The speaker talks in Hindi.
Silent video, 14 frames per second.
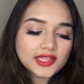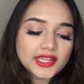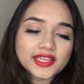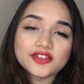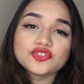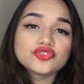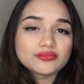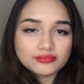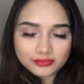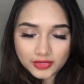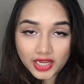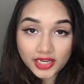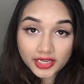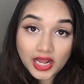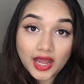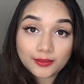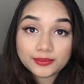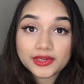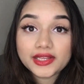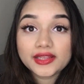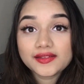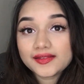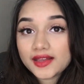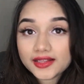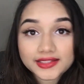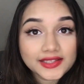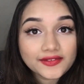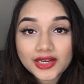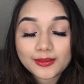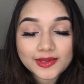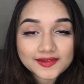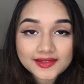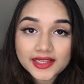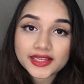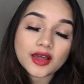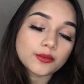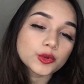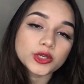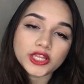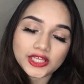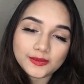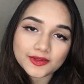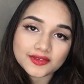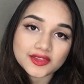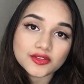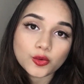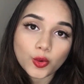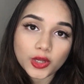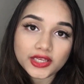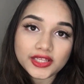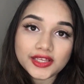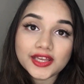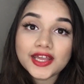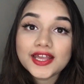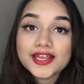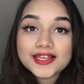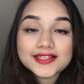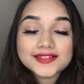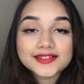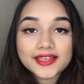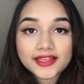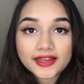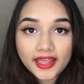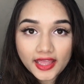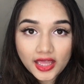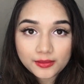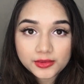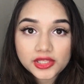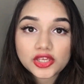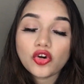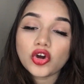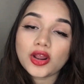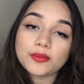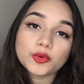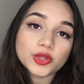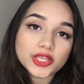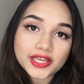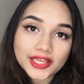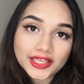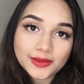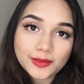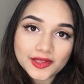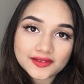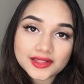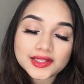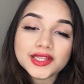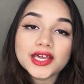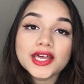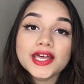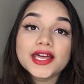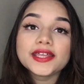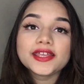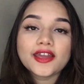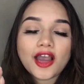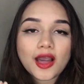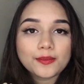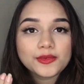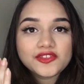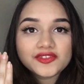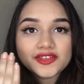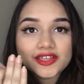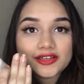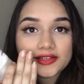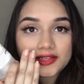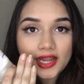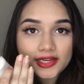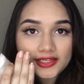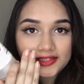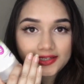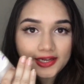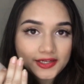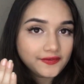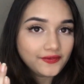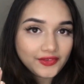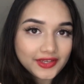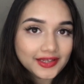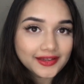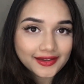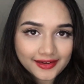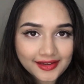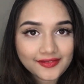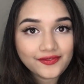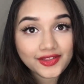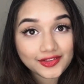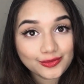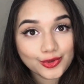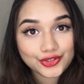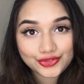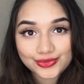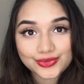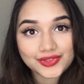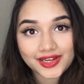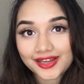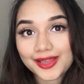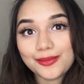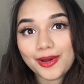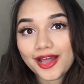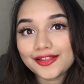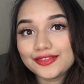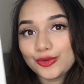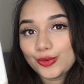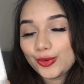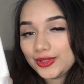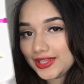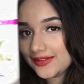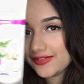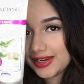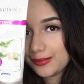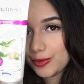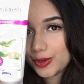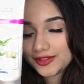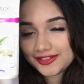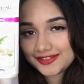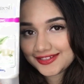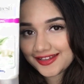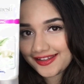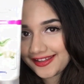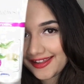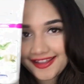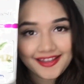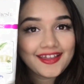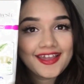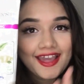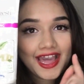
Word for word: लेकिन अगर आपके साथ ये वाला मसला है कि आपको नहीं पसंद ऑयली स्किन है आपकी और आपको ये नहीं पसंद कि आपकी स्किन टाइट टाइट फील करे फेस वॉश यूज़ करने के बाद तो ये वाला बहुत अच्छा है